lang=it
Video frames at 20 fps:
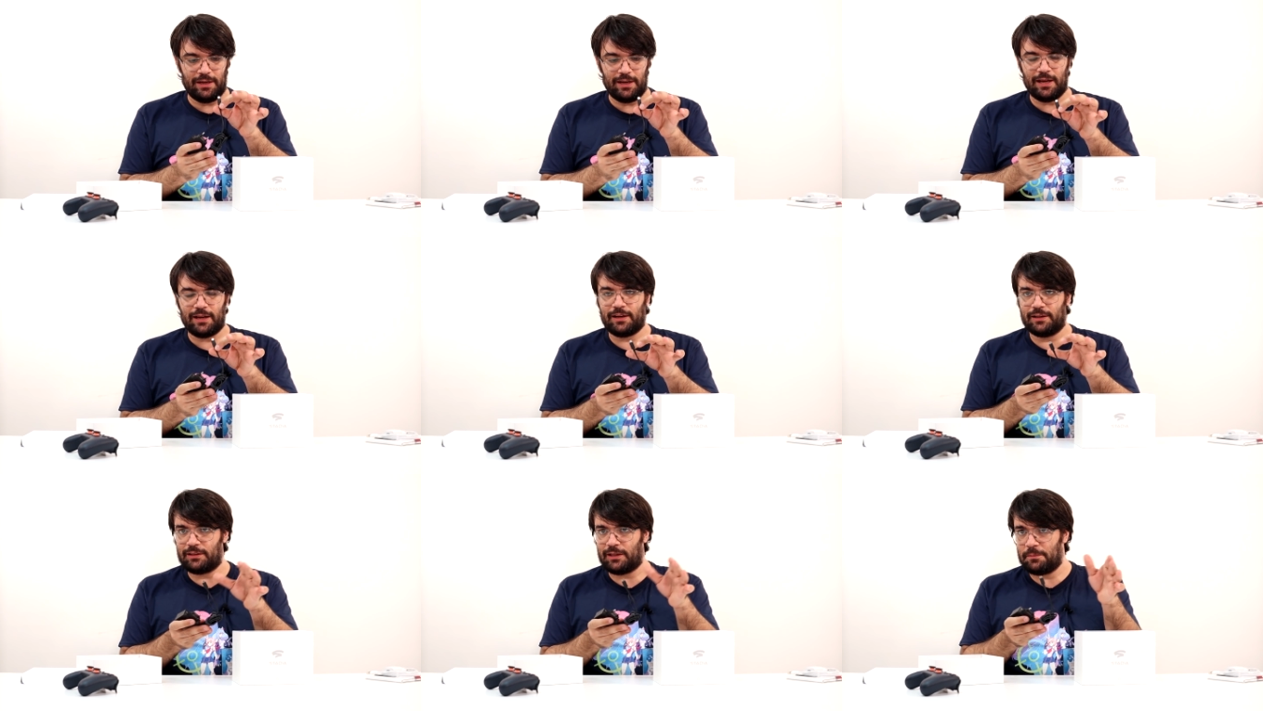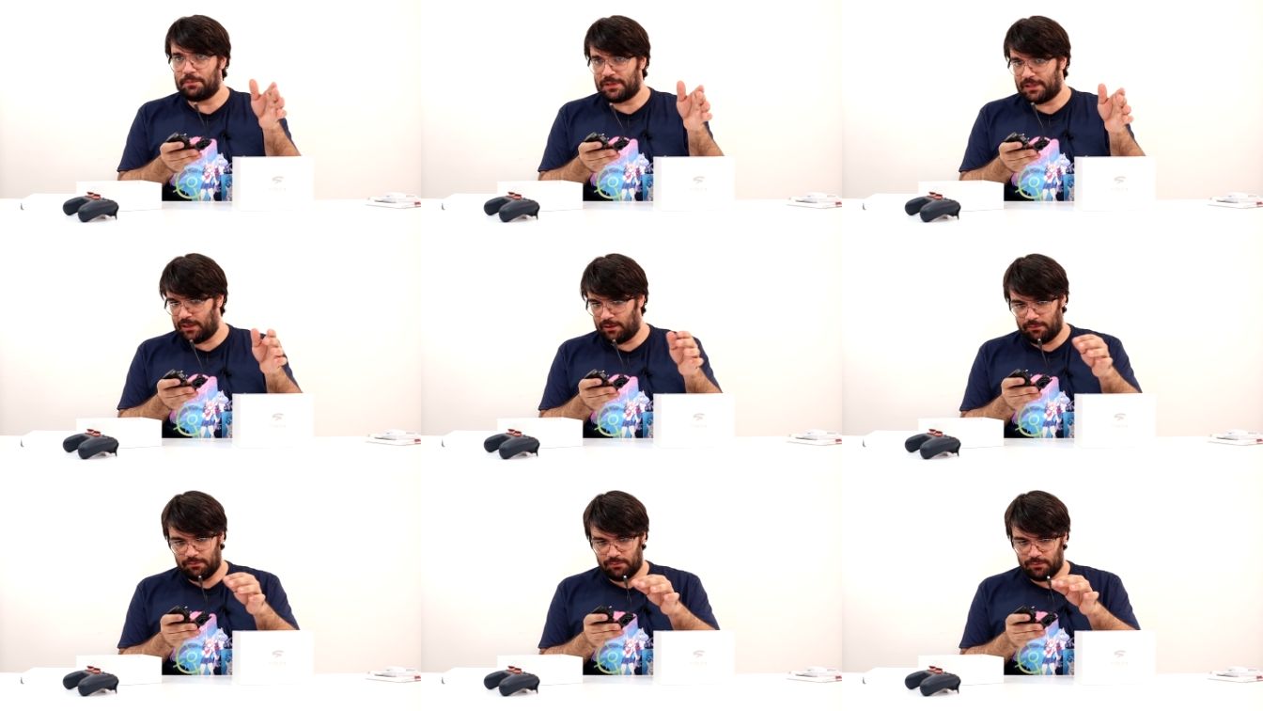neanche
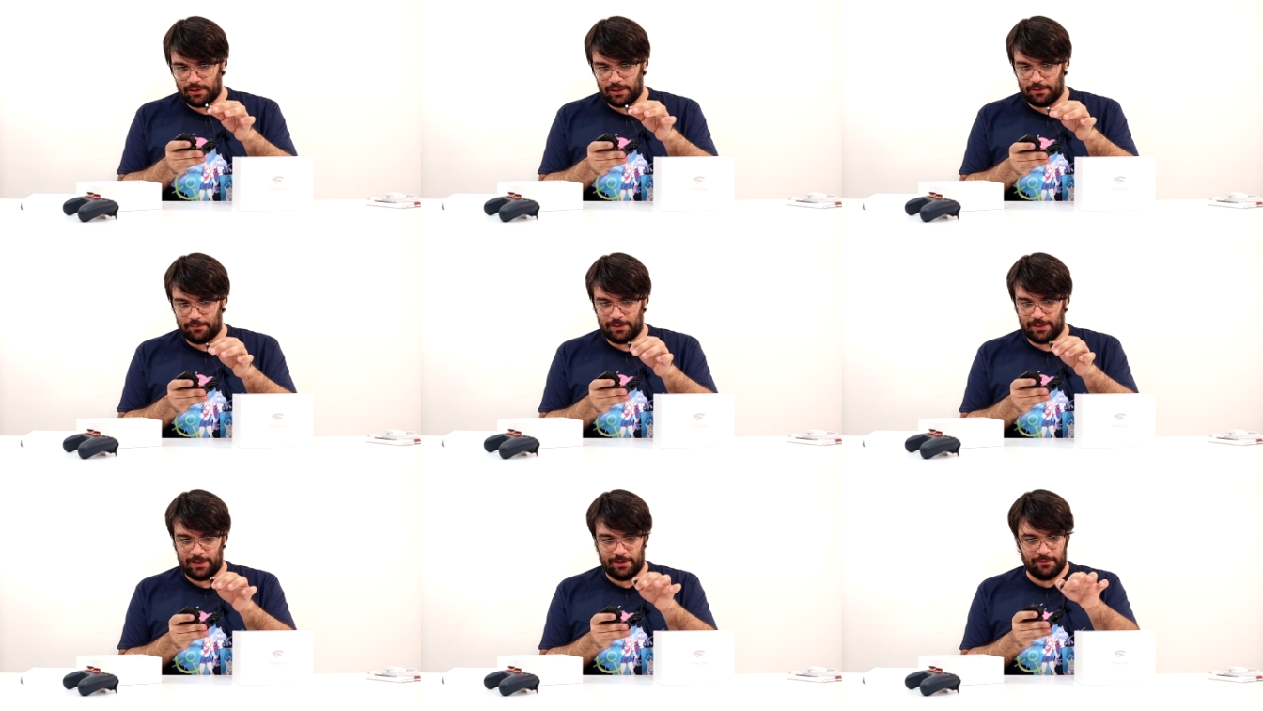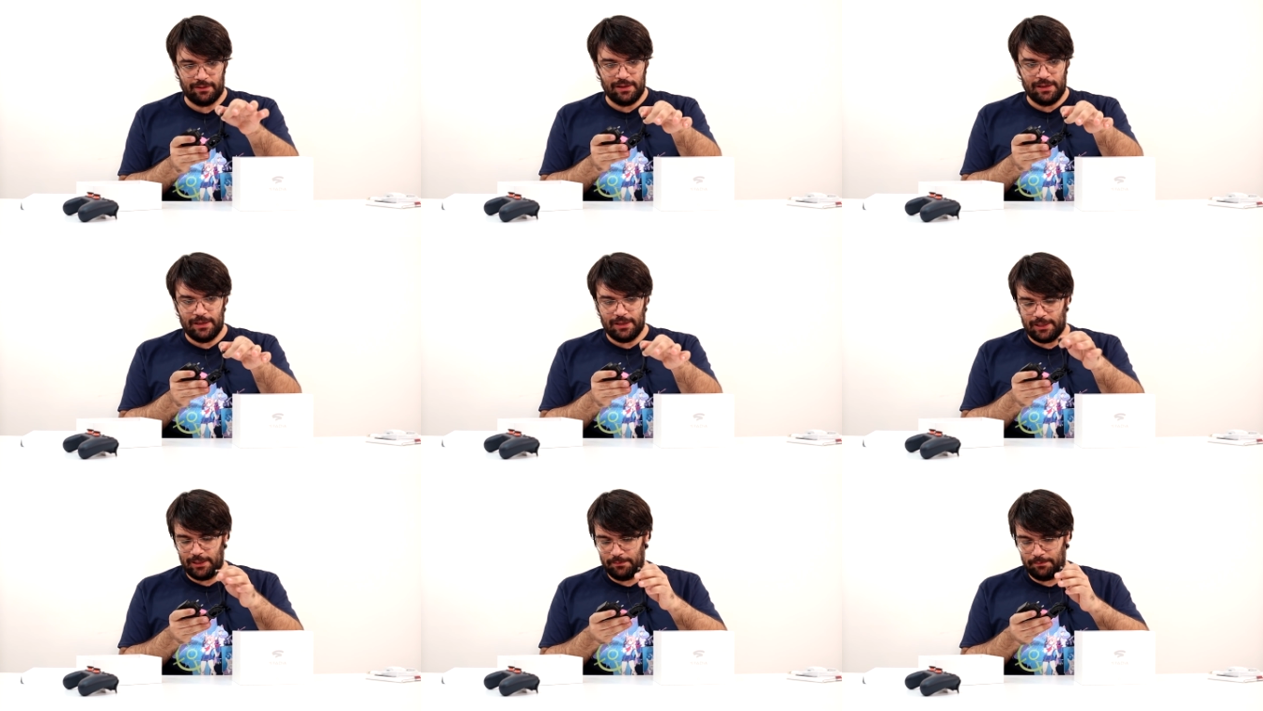Type-C, termina
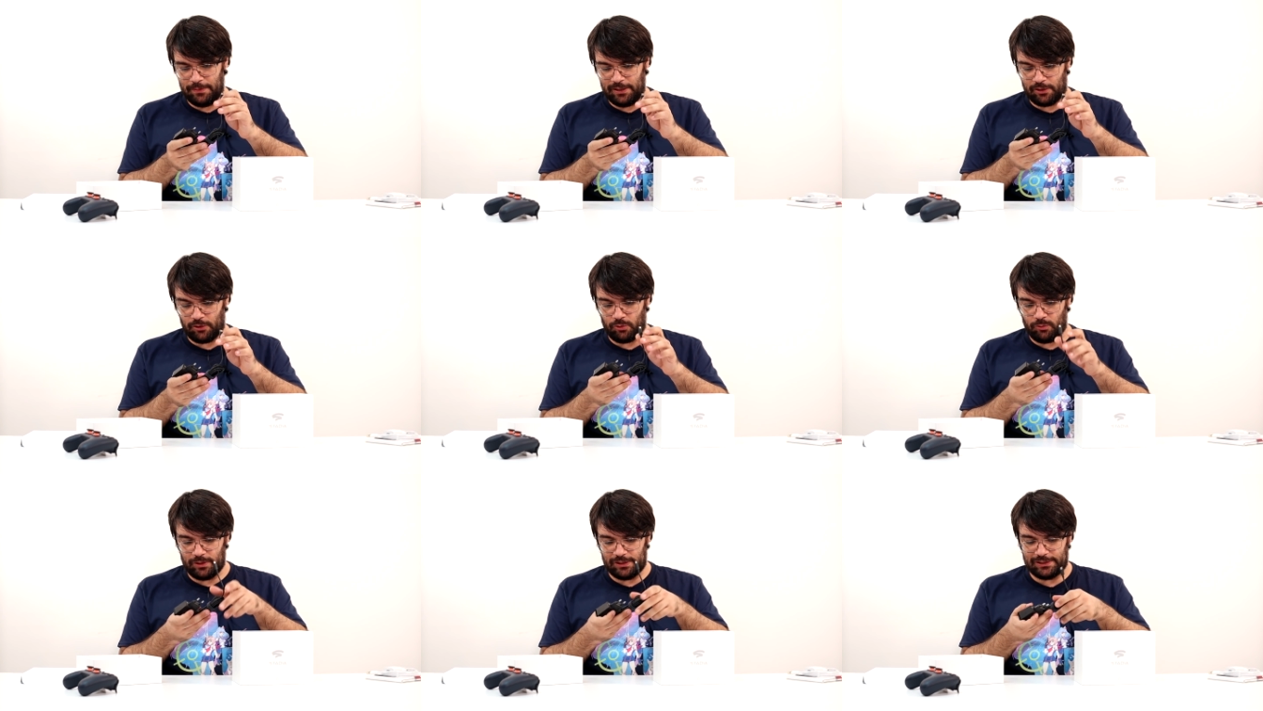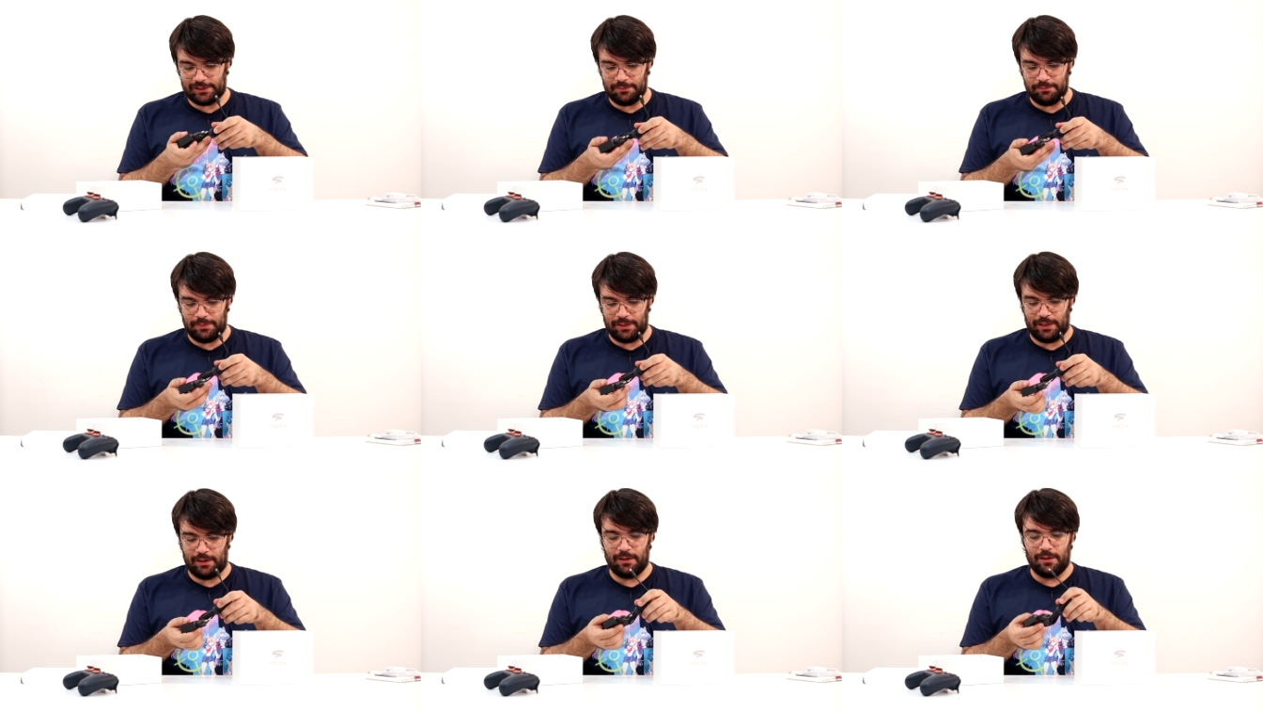in micro
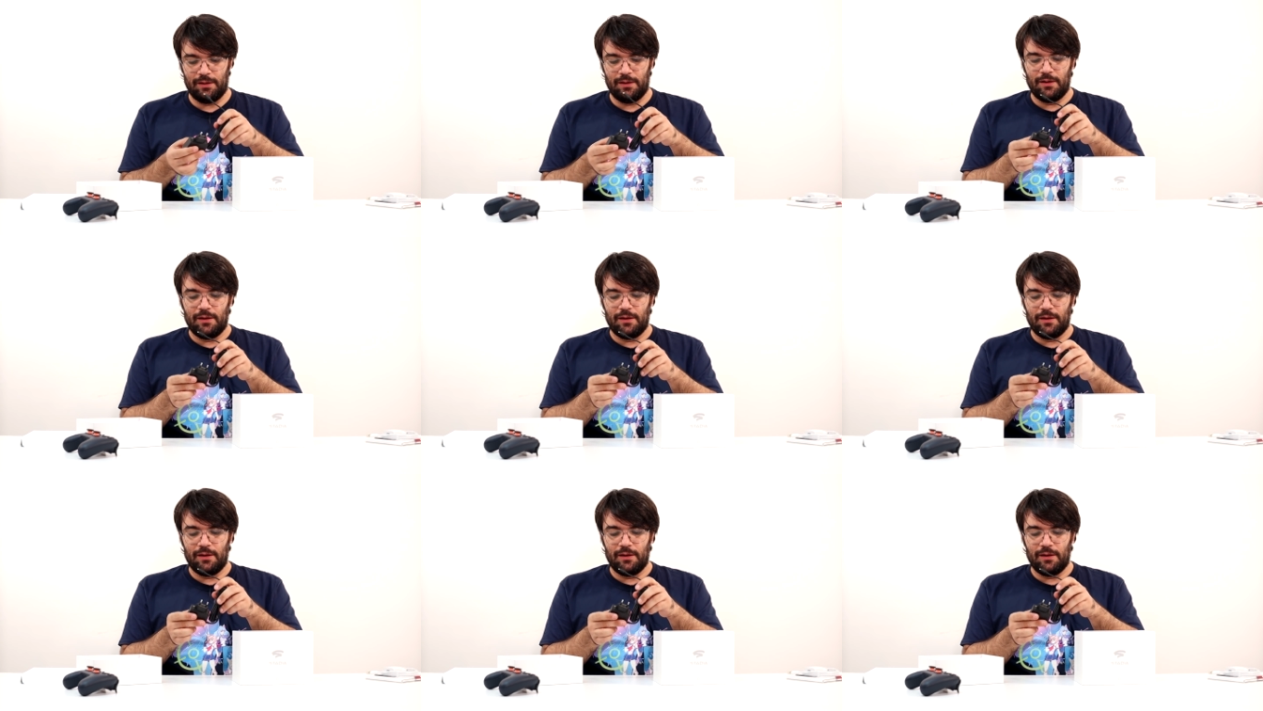USB,